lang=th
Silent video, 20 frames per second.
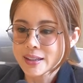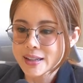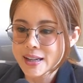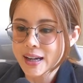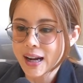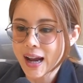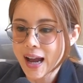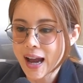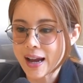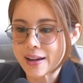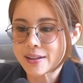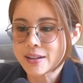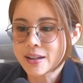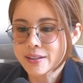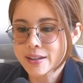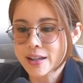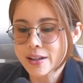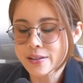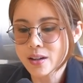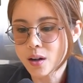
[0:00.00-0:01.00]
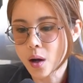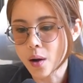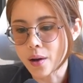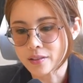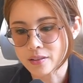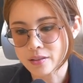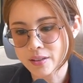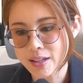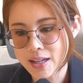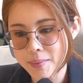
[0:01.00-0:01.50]
ทีนี้ค่ะในเรื่องของ
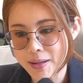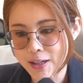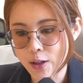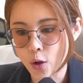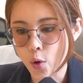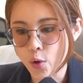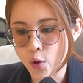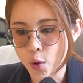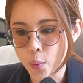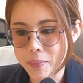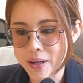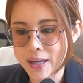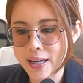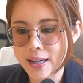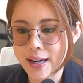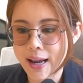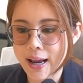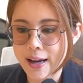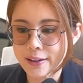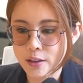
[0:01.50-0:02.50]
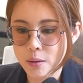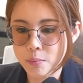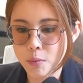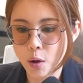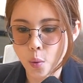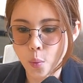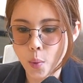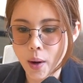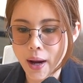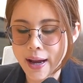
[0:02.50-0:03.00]
sleep economy นะคะต้องบ
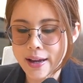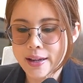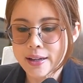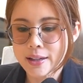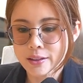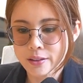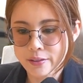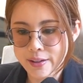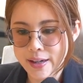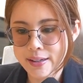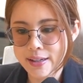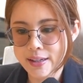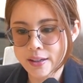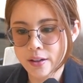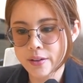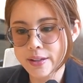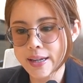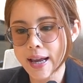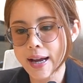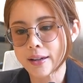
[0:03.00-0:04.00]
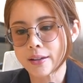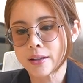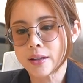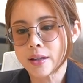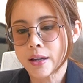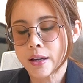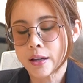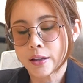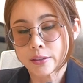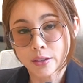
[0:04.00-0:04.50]
อกว่าเทรนนี้ก็ยัง
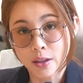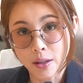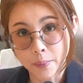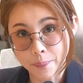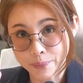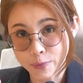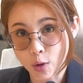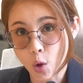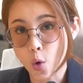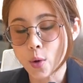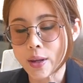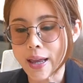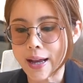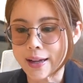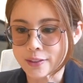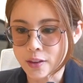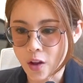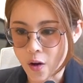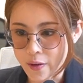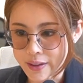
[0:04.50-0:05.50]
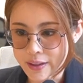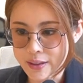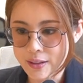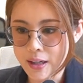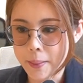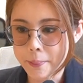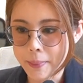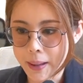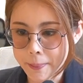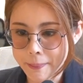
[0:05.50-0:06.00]
เติบโตอย่างต่อเนื่อ
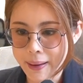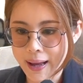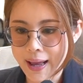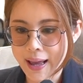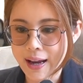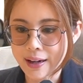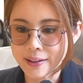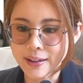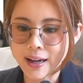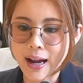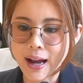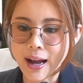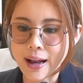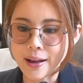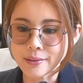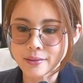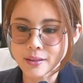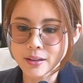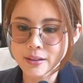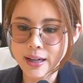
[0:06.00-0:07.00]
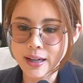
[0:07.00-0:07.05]
งมาก ๆนะคะ ซึ่ง